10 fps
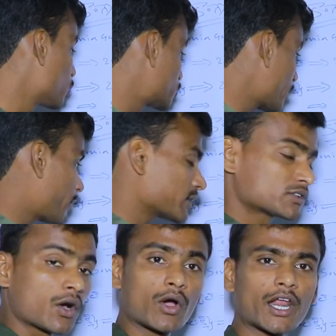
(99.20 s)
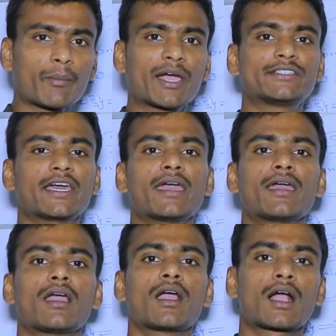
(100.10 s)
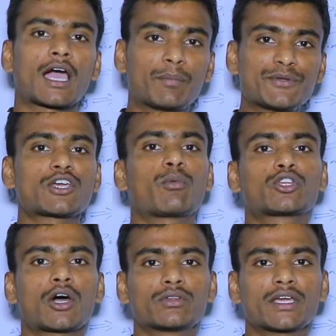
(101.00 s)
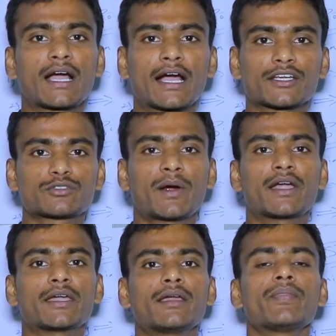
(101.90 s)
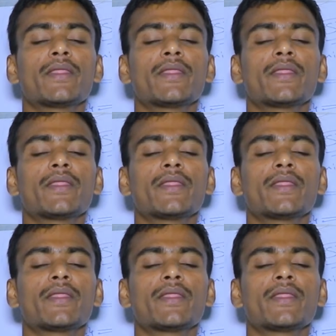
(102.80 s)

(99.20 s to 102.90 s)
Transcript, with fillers: ఉచిత బస్సు సౌకర్యం అయితే కల్పించబోతా ఉంది కాంగ్రెస్ పార్టీ